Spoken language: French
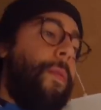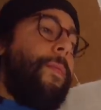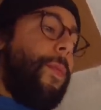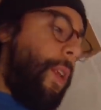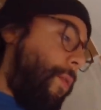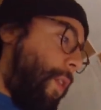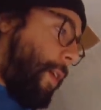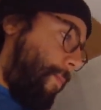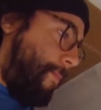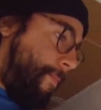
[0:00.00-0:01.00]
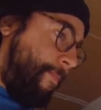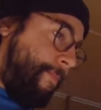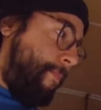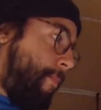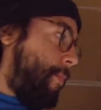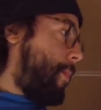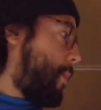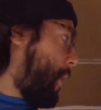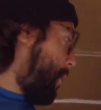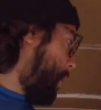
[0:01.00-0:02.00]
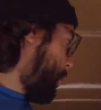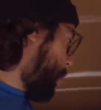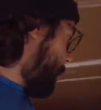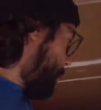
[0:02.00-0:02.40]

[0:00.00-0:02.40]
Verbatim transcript: Voilà, voilà. On a fait le tour.